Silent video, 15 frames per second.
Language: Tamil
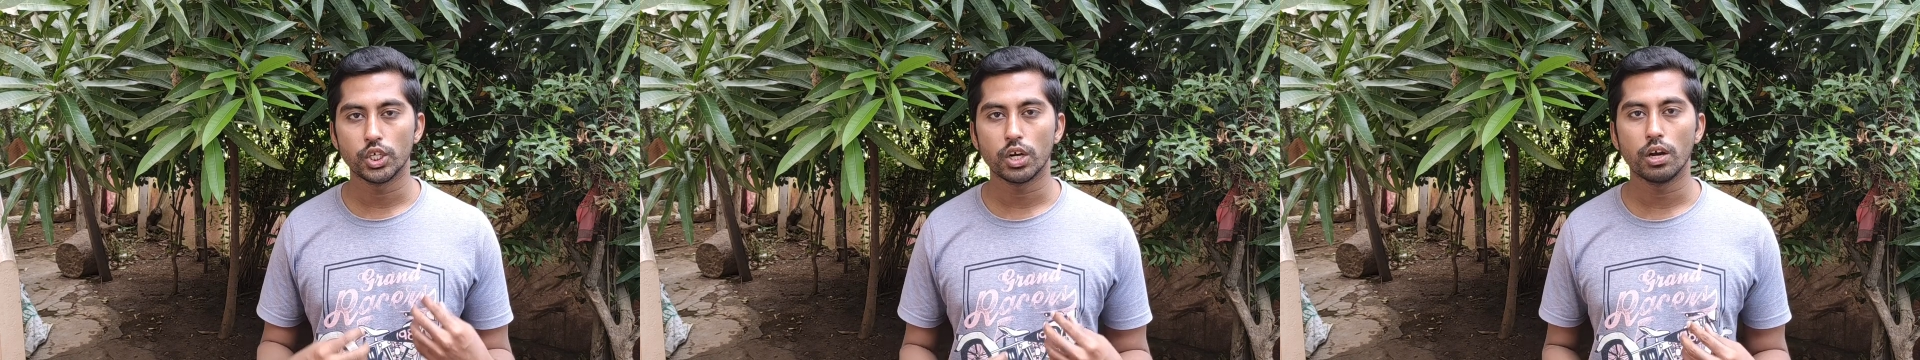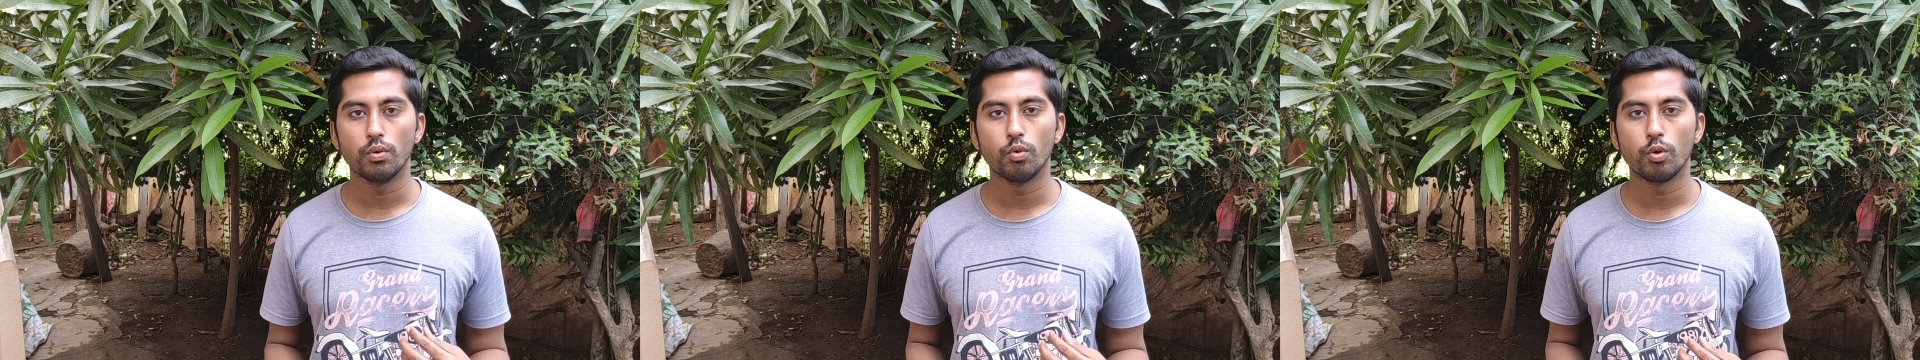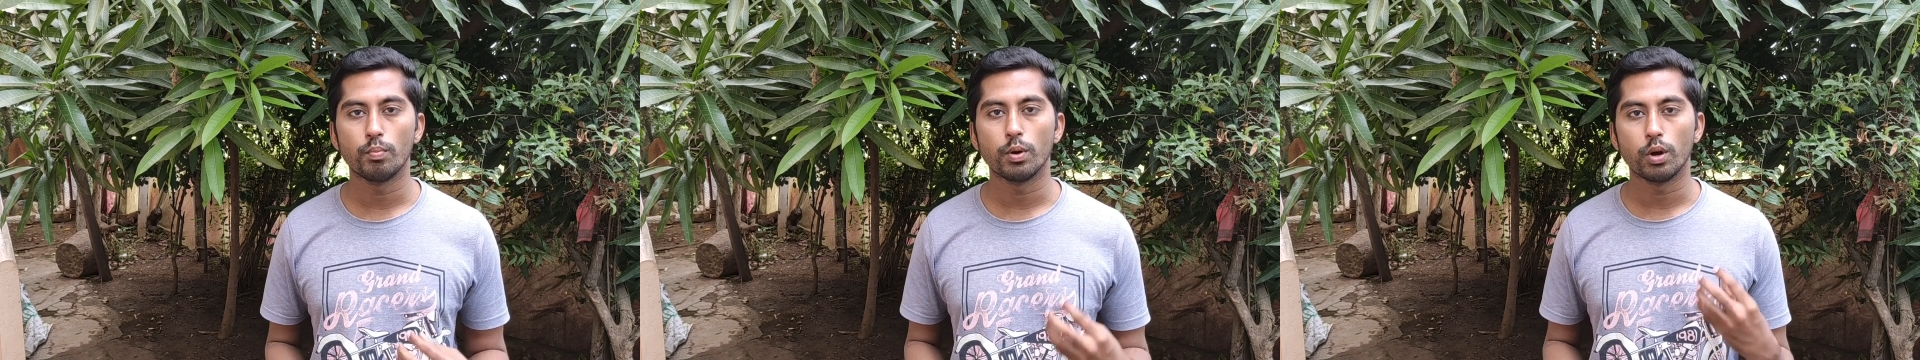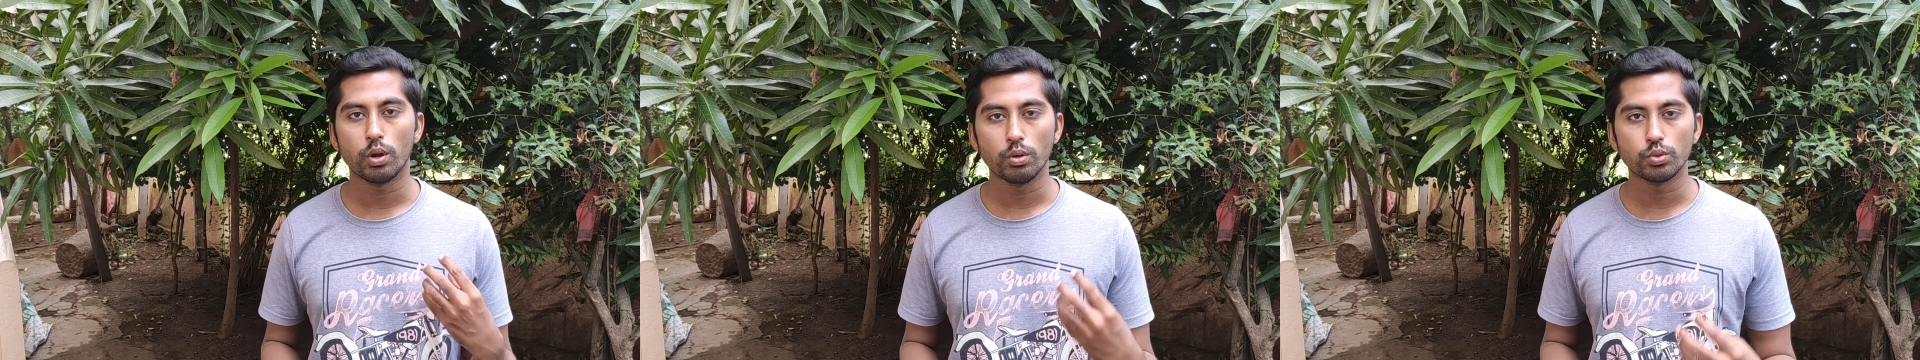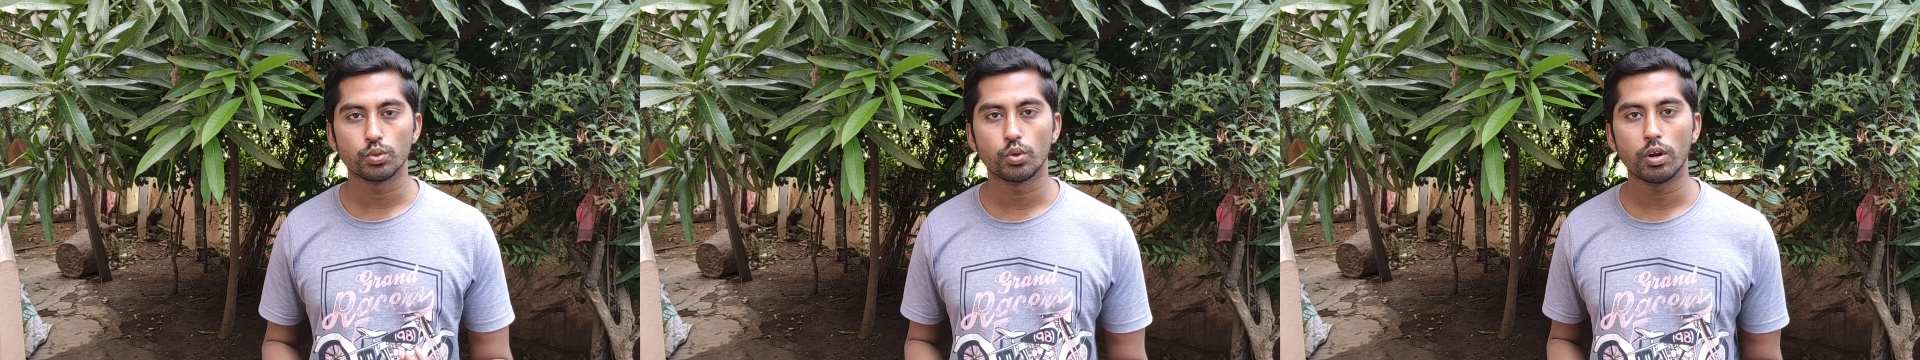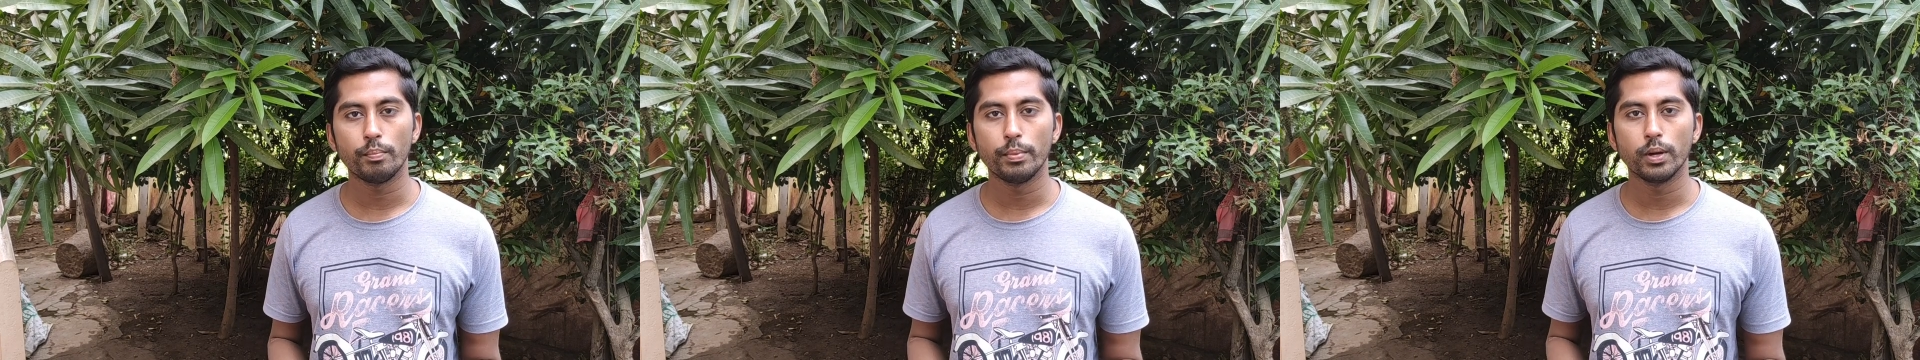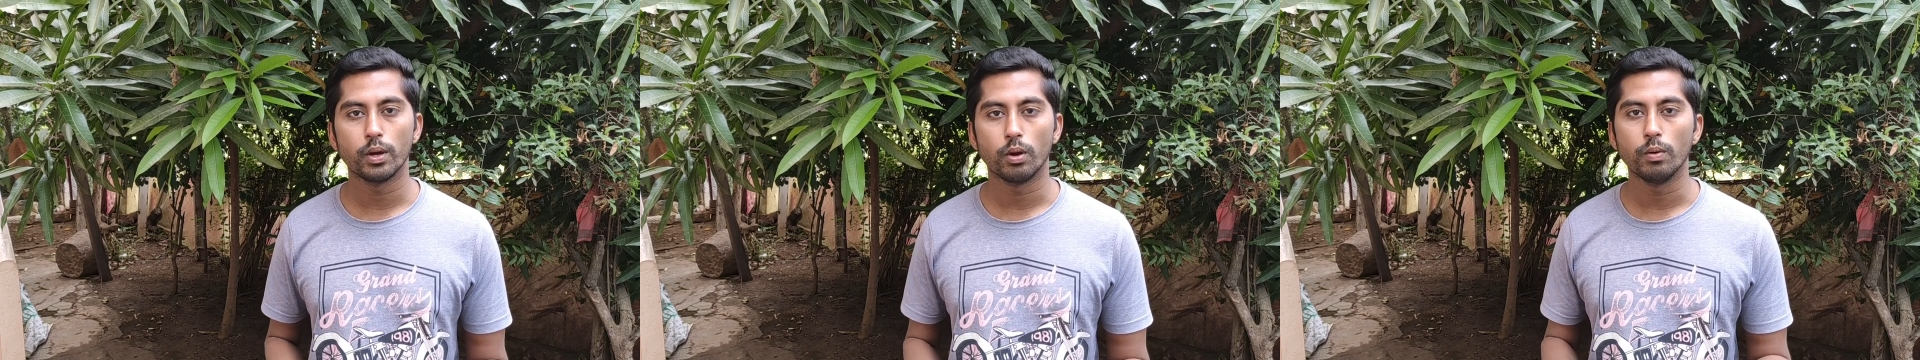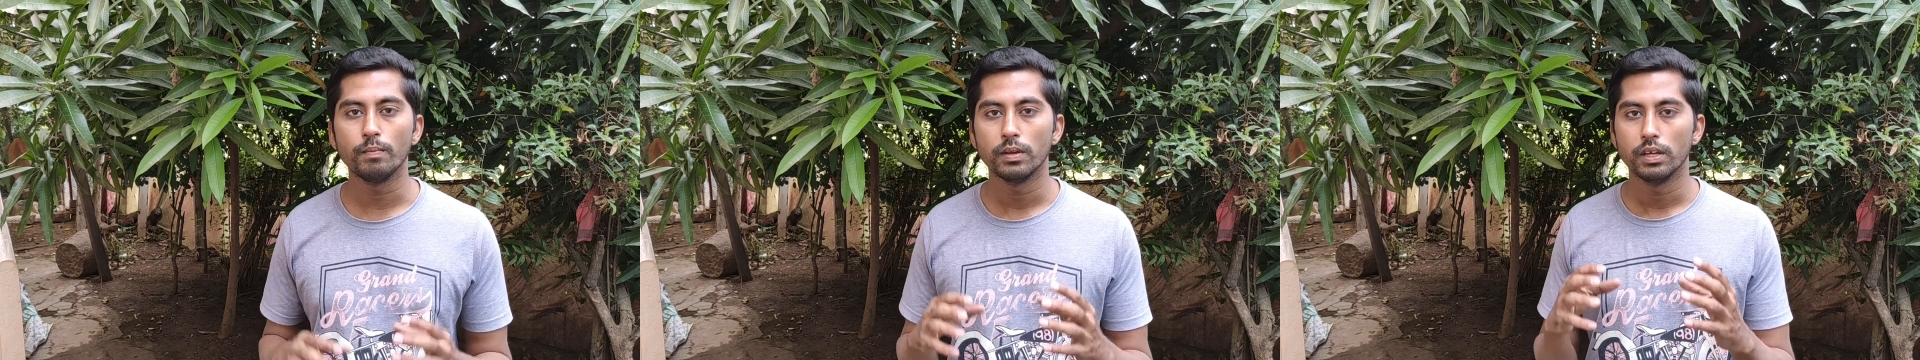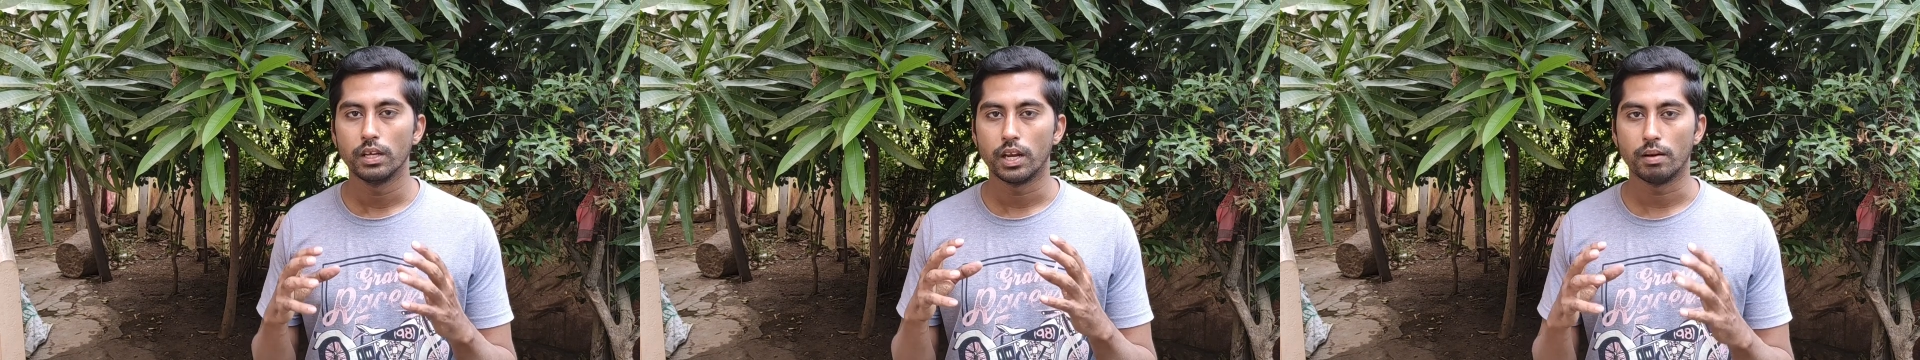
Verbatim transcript: ஜீரண உறுப்புகளும் சுரப்பிகளும்